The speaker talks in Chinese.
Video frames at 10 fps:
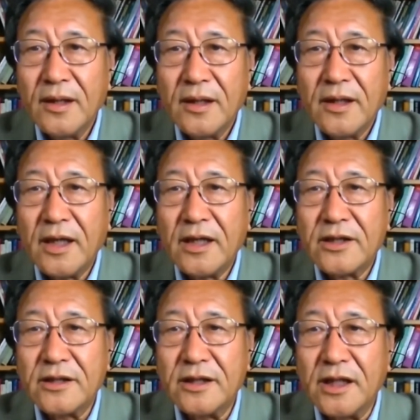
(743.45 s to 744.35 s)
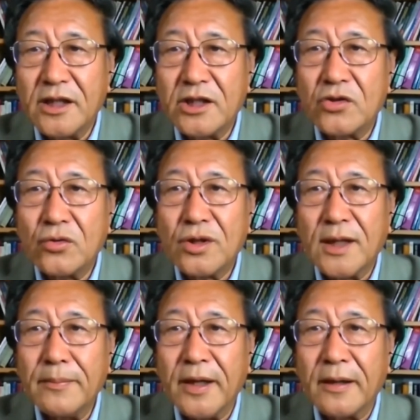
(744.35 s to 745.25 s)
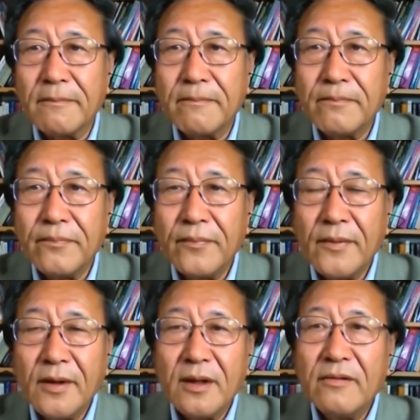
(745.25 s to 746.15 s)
第二是抵制中国产品，因